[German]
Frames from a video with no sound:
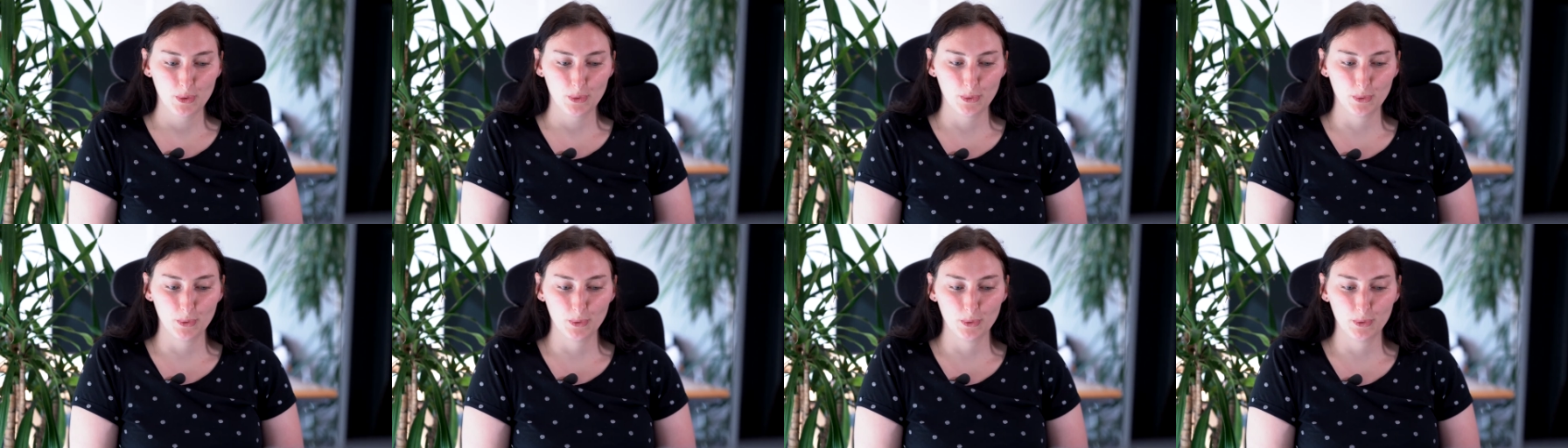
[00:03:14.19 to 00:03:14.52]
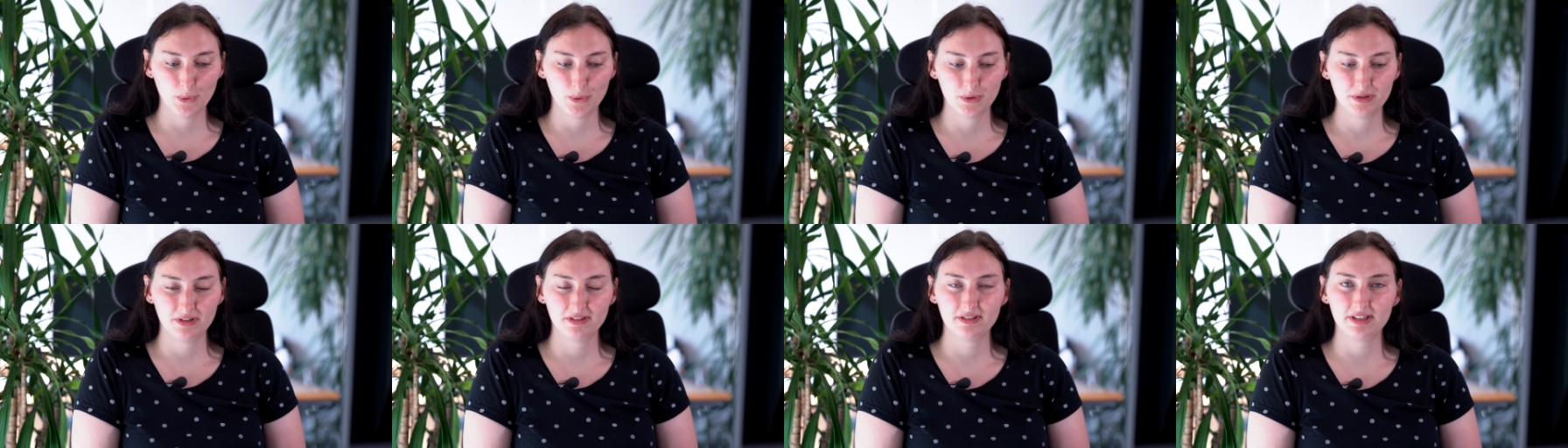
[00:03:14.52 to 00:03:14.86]

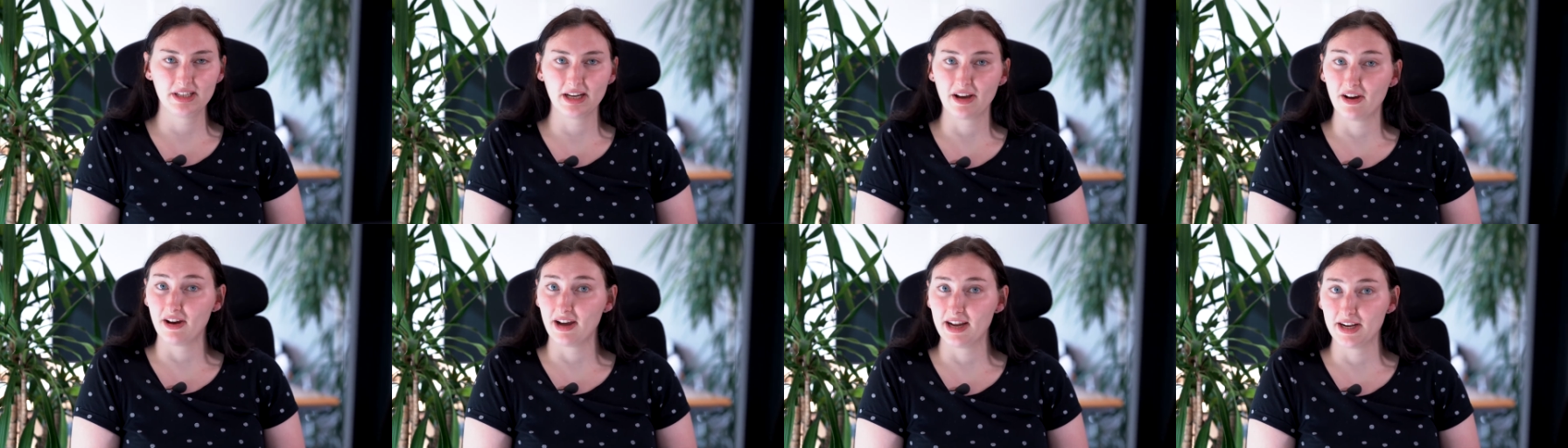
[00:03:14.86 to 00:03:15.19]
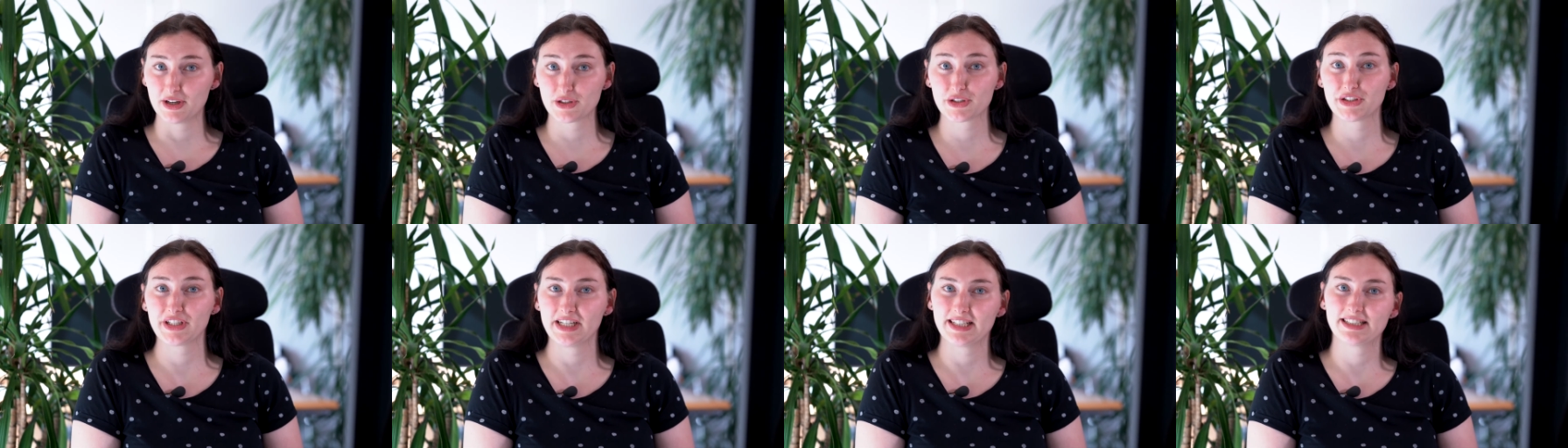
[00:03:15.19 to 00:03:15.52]
Und ich habe
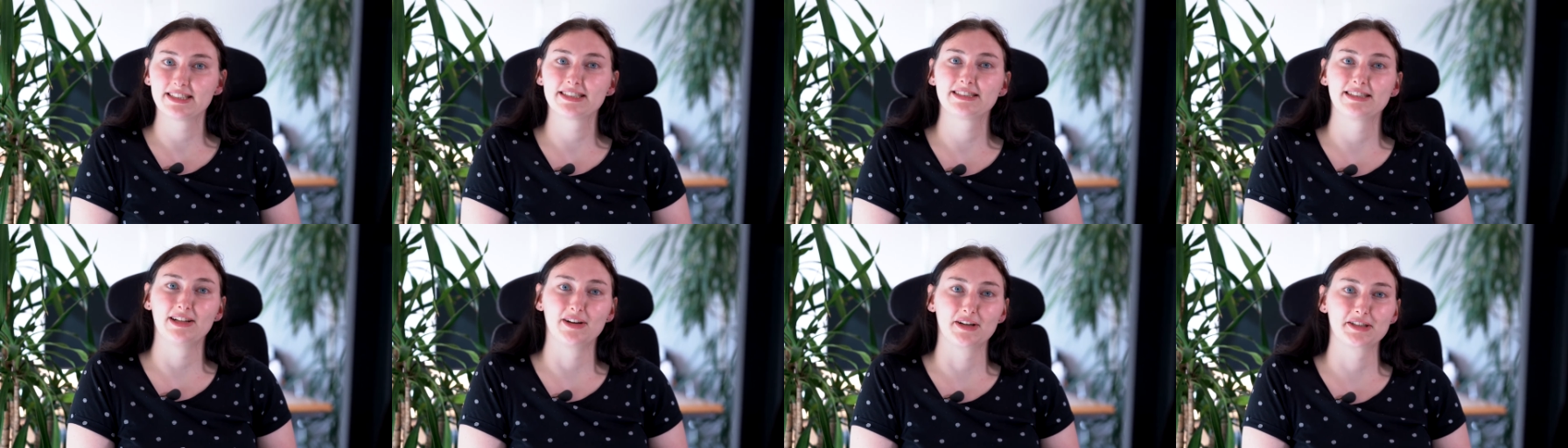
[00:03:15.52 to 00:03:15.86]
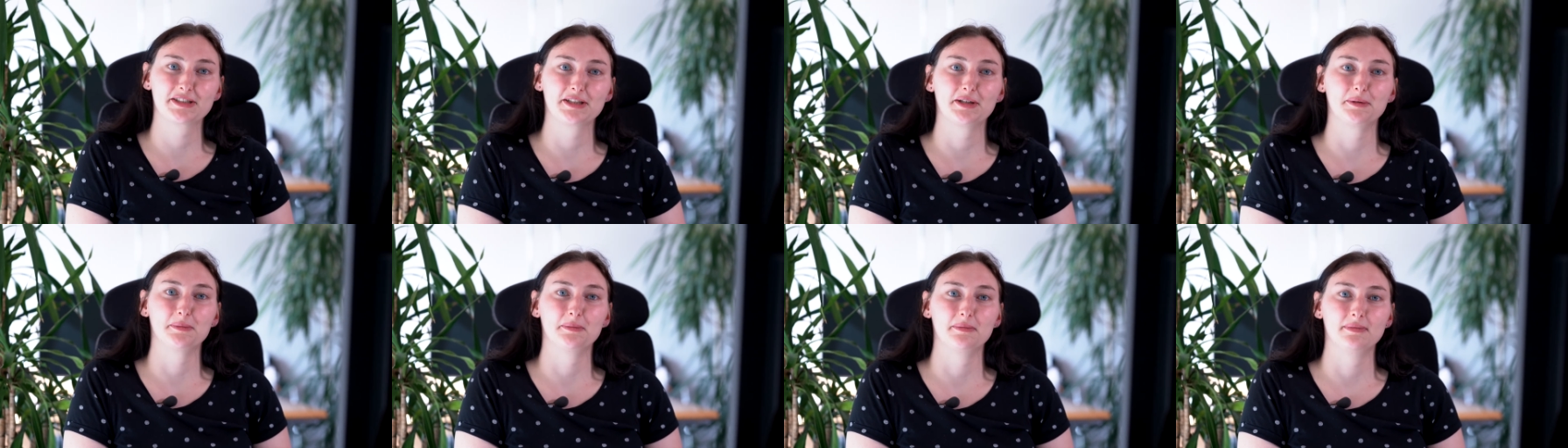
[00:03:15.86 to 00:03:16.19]
erst jetzt
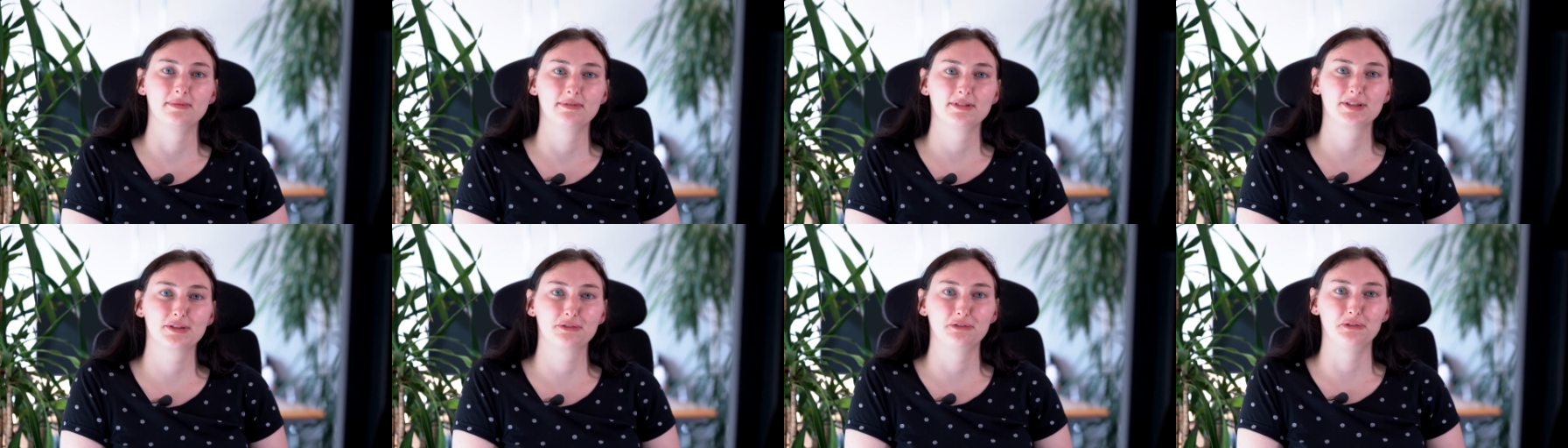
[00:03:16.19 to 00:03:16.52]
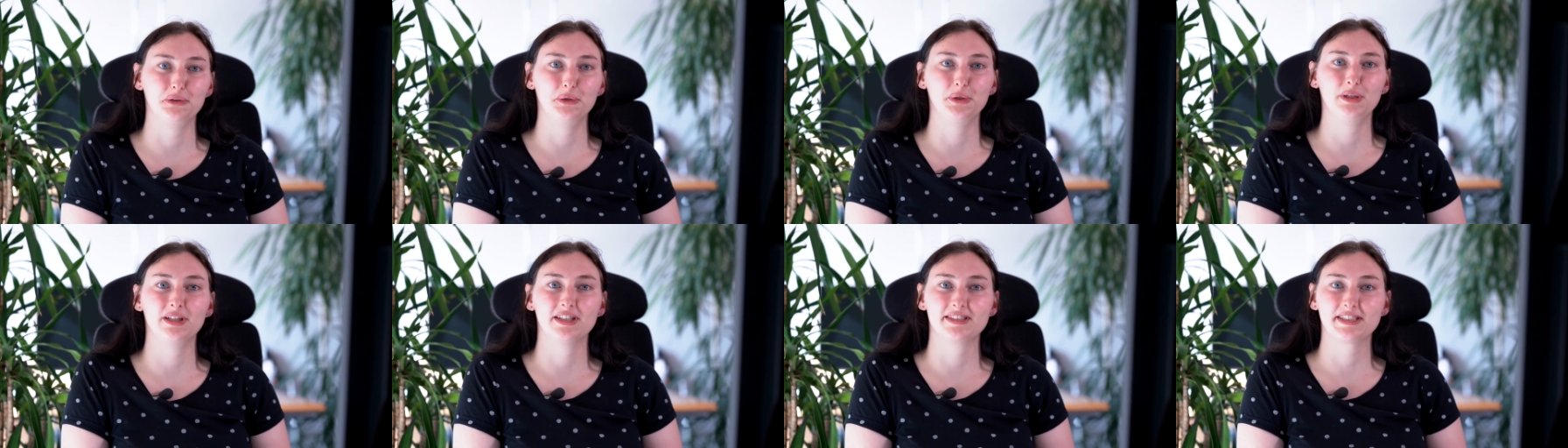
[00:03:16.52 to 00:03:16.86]
langsam das Gefühl,